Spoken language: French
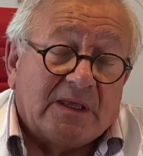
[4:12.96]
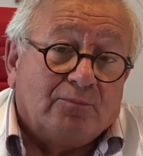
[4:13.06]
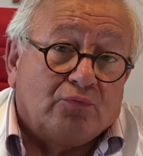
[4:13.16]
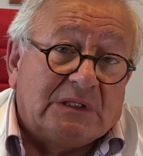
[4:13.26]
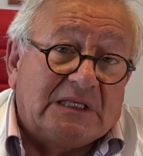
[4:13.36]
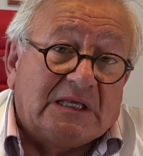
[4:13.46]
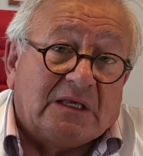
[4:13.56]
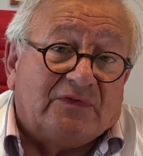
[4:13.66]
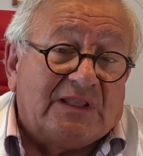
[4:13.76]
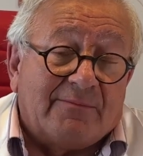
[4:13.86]
Et puis,
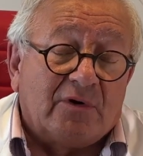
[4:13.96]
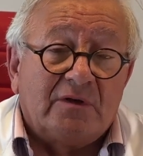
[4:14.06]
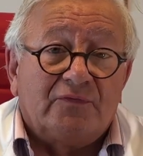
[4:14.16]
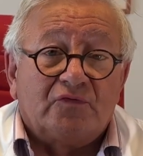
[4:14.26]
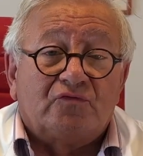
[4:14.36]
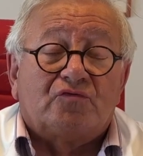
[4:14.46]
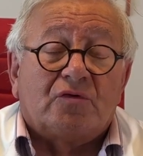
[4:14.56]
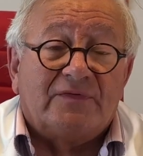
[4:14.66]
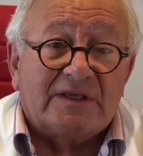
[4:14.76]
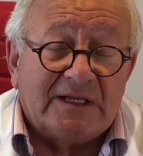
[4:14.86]
évidemment, il faut
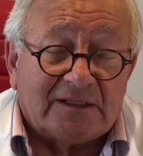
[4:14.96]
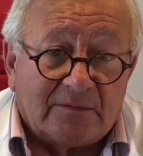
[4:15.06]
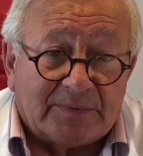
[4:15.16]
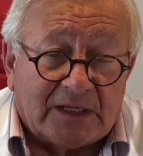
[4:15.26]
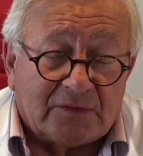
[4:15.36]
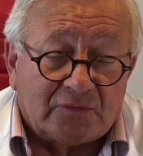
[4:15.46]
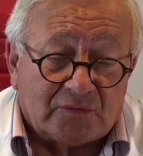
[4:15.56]
surveiller la température.